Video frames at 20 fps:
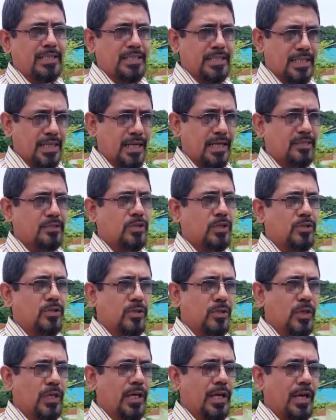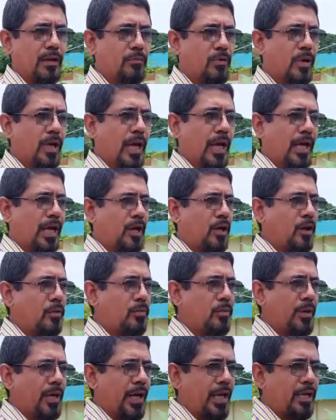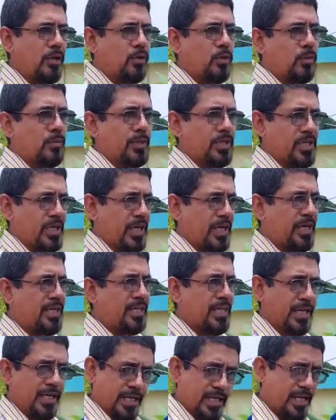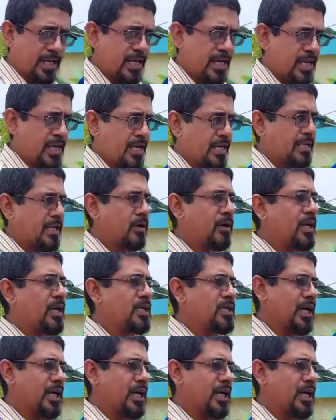যারা আছে তারা যত্ন করেন এবং একে অপরে এই গ্রুপে শেয়ারিং থাকে তাহলে